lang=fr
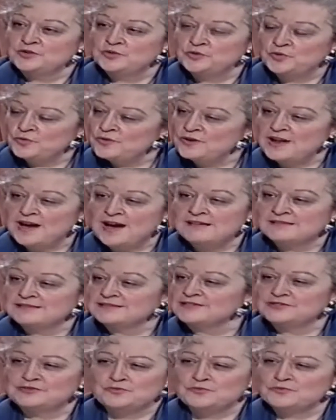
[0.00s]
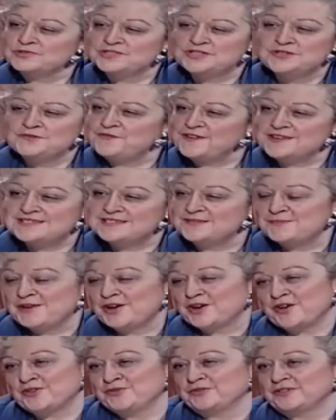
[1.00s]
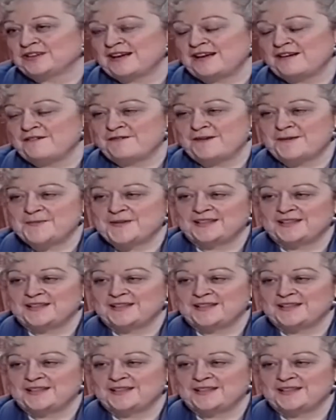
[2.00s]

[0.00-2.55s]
deux langues aussi facilement qu'un autre enfant